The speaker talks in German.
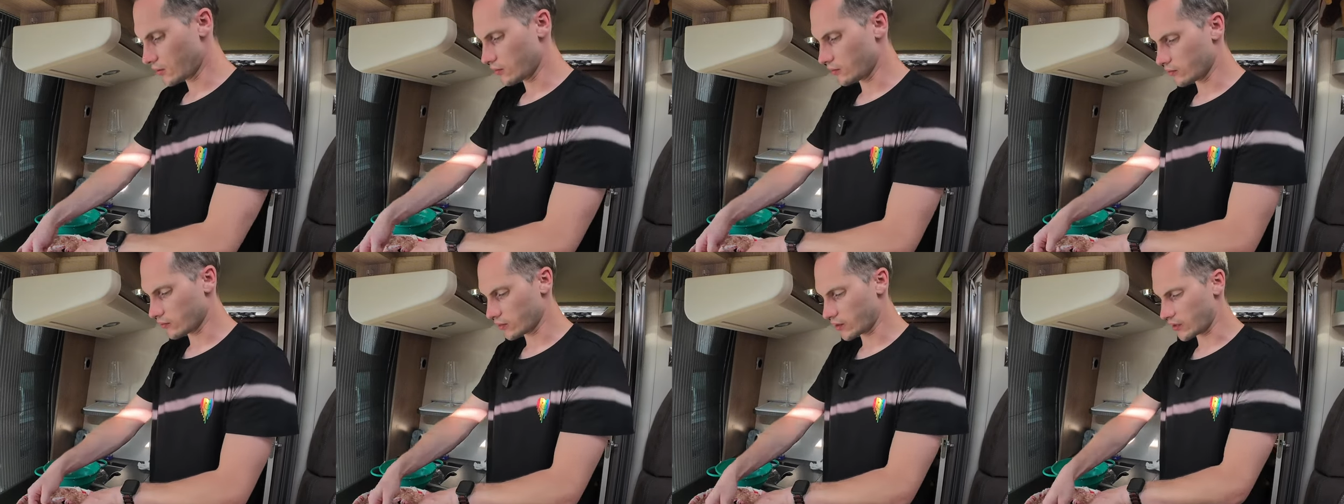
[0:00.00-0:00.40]

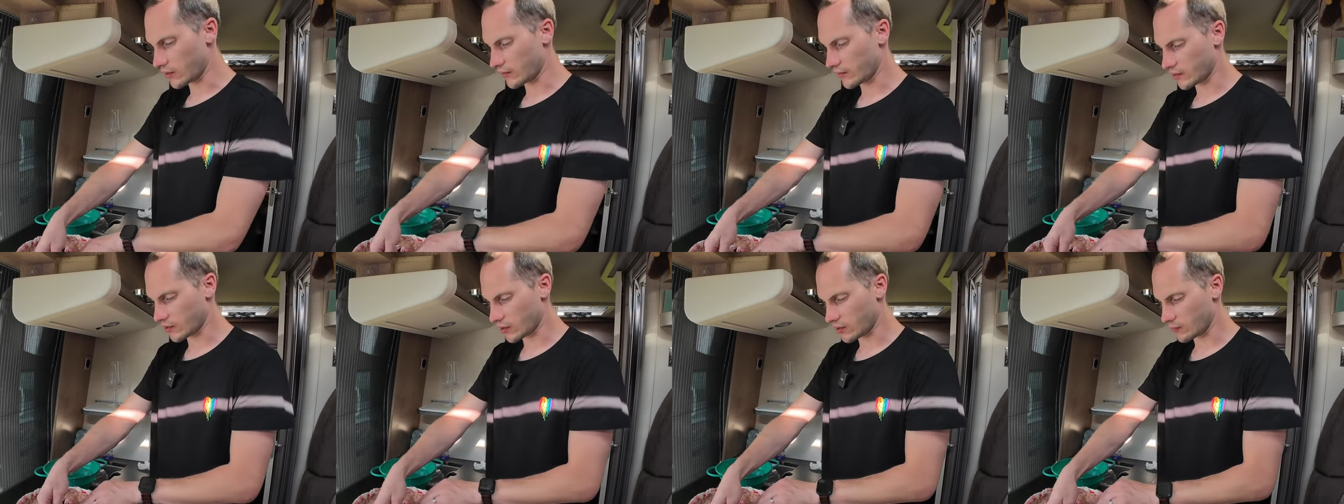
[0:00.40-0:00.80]
äh,
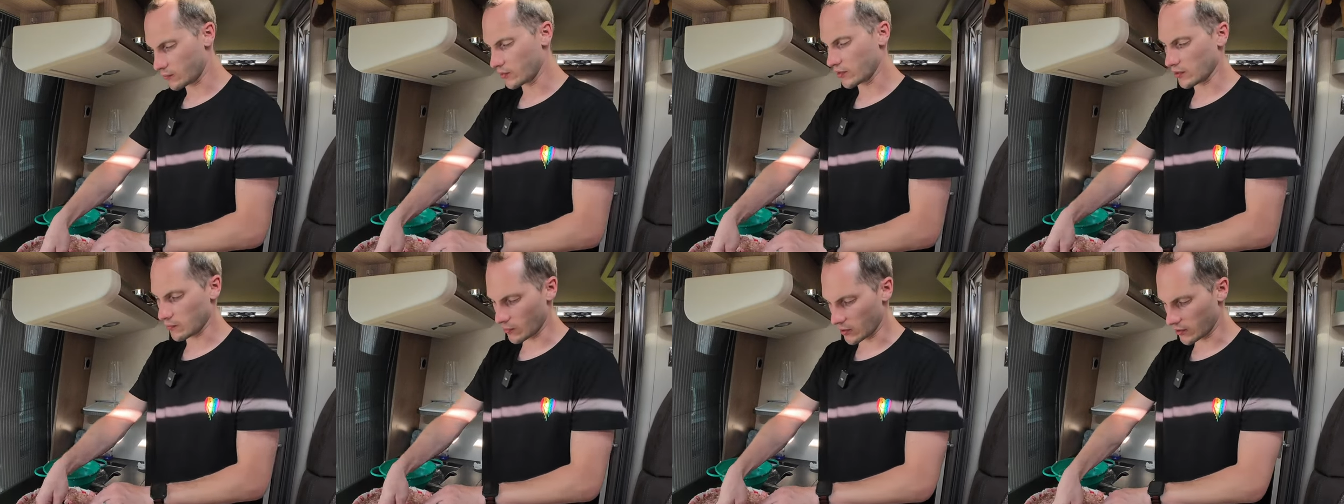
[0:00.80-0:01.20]
Angst
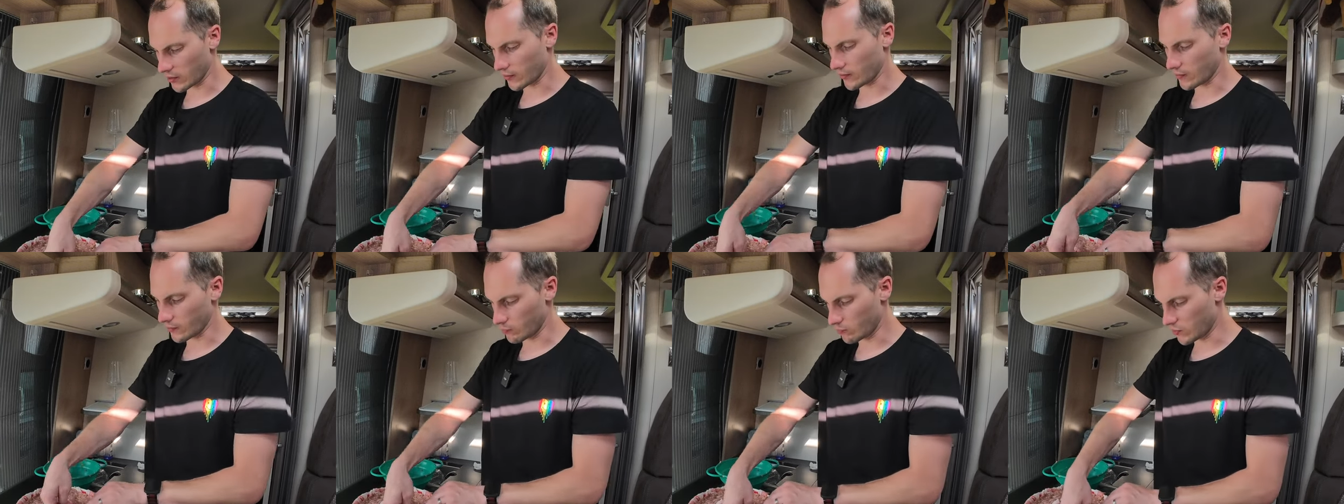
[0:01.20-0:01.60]
haben. Ich meine,
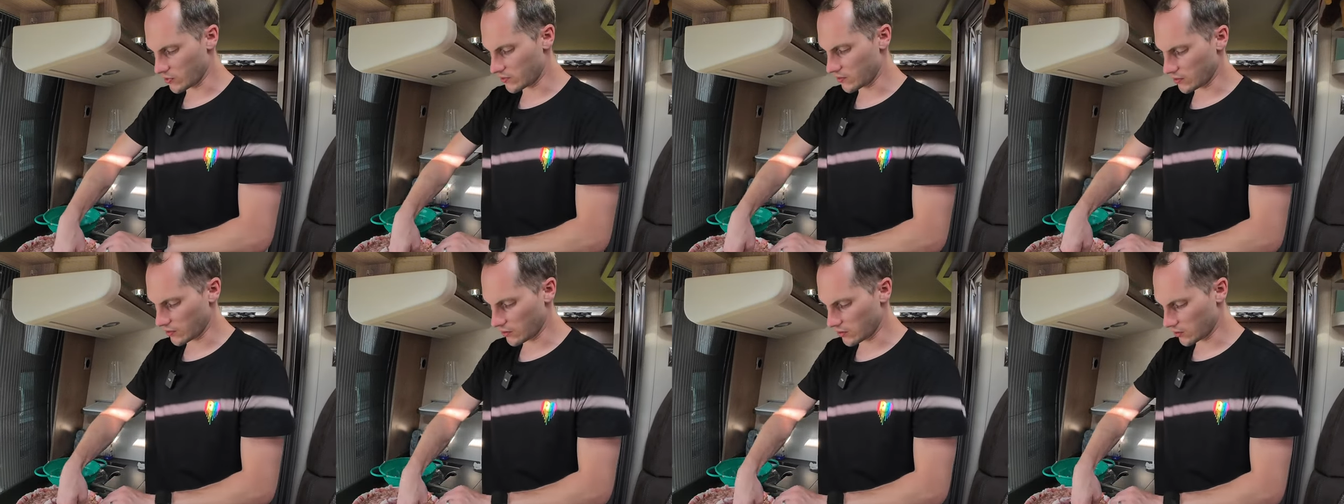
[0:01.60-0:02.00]
dass es ein
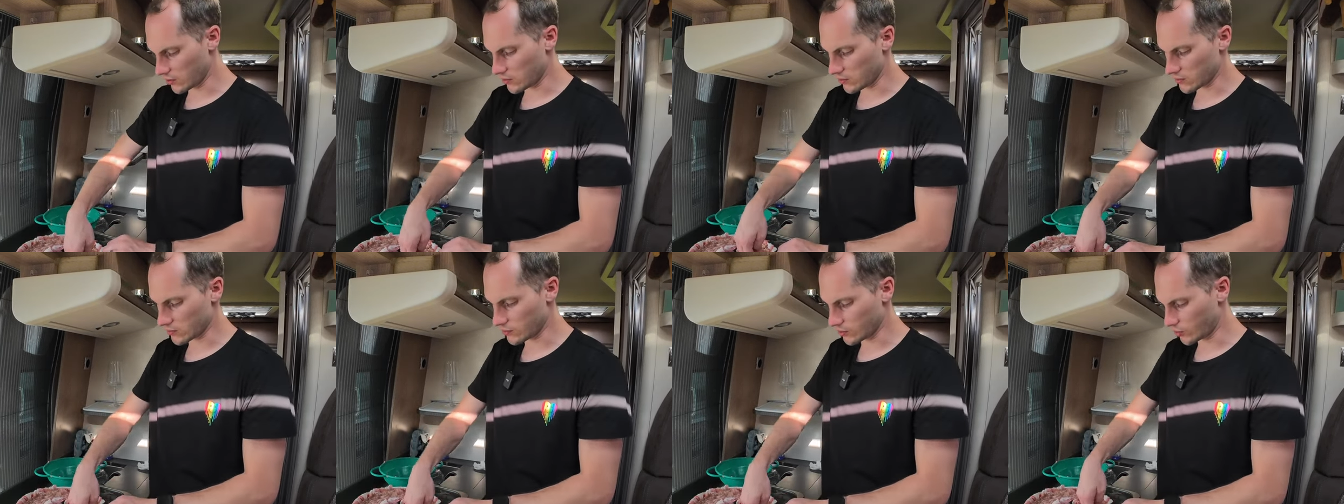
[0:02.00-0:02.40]
bisschen hinter
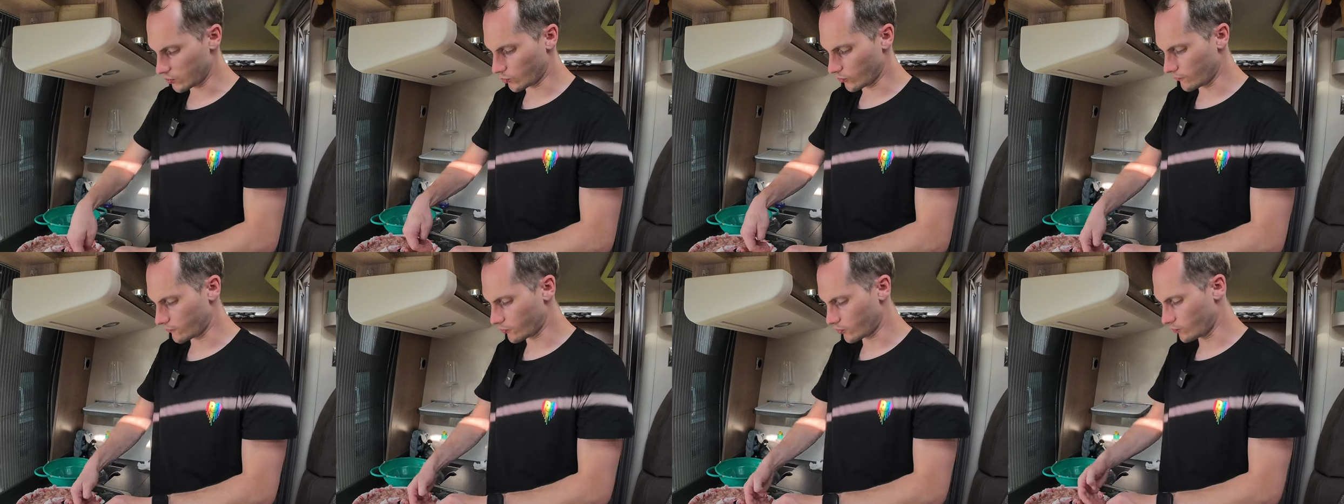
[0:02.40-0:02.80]
die
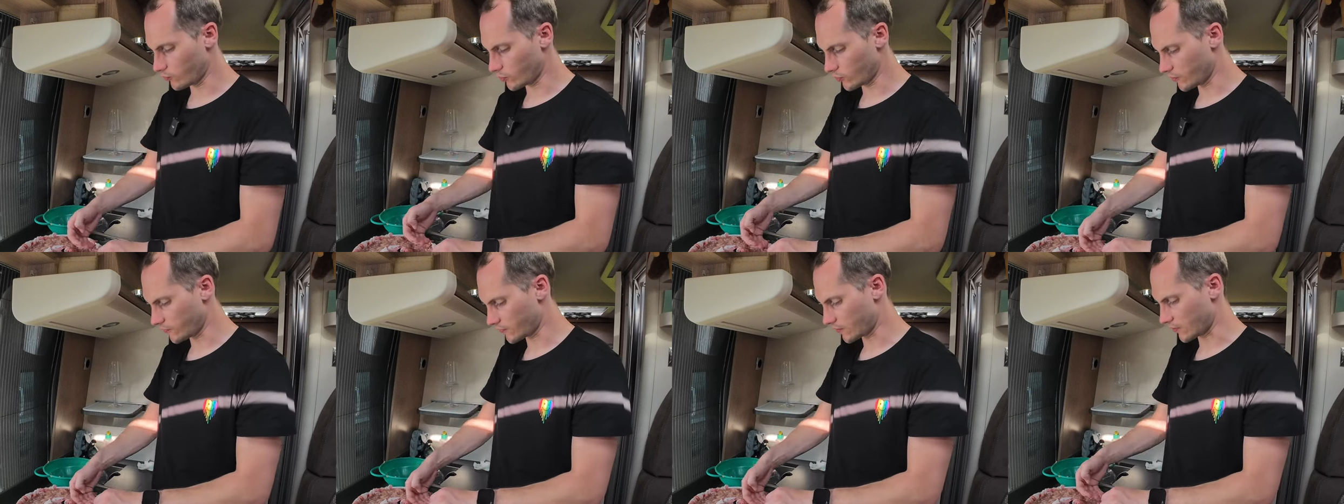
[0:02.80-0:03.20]
Silikonform
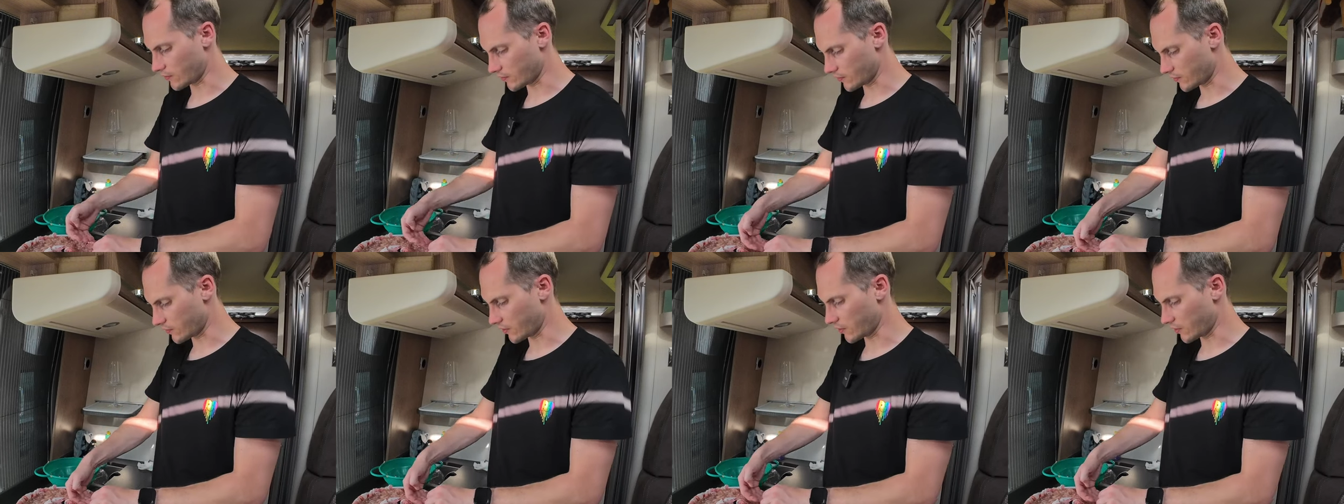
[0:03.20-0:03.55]
läuft, das ist,